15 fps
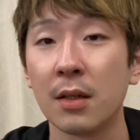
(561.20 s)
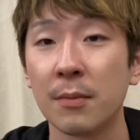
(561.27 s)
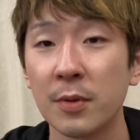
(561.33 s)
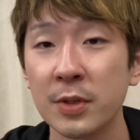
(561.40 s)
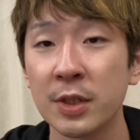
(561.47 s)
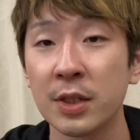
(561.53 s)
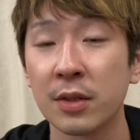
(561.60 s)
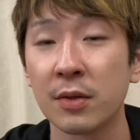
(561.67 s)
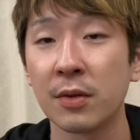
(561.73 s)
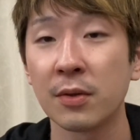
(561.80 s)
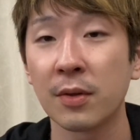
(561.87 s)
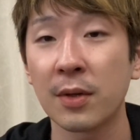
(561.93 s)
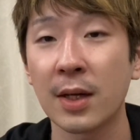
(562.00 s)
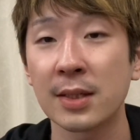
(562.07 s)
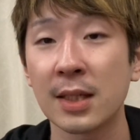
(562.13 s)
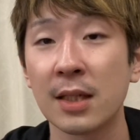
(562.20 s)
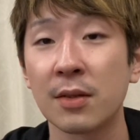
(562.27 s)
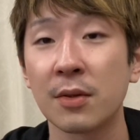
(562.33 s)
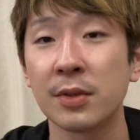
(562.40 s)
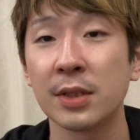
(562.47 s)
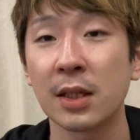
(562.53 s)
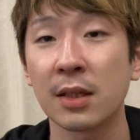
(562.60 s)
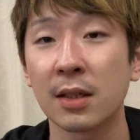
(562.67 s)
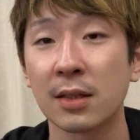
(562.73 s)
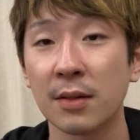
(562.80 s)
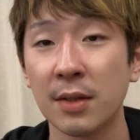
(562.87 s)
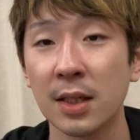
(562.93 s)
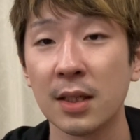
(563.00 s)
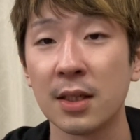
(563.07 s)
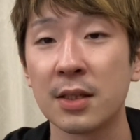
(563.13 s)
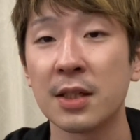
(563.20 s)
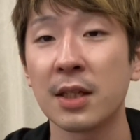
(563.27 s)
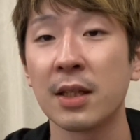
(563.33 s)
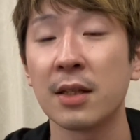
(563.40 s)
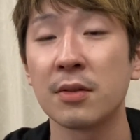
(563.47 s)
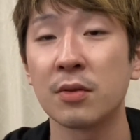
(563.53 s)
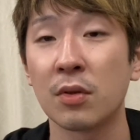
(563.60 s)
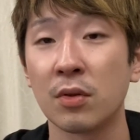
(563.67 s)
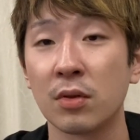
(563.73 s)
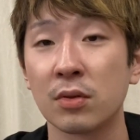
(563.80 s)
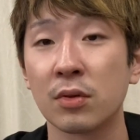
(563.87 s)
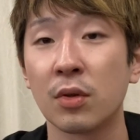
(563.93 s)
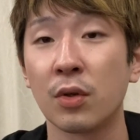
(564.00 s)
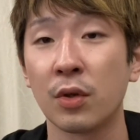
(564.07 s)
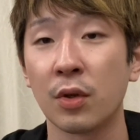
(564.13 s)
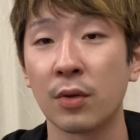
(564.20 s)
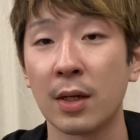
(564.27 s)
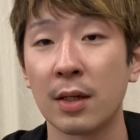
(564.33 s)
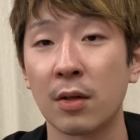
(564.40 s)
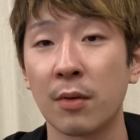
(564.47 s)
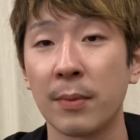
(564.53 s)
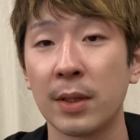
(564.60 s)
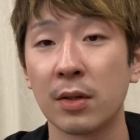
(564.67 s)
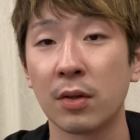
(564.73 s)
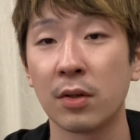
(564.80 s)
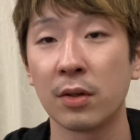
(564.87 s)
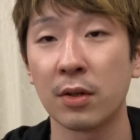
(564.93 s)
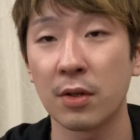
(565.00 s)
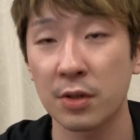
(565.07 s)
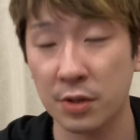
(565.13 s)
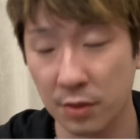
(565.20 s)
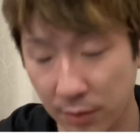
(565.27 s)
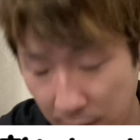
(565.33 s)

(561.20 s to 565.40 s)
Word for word: もしこの動画が参考になった方はチャンネル登録、高評価、コメントよろしくお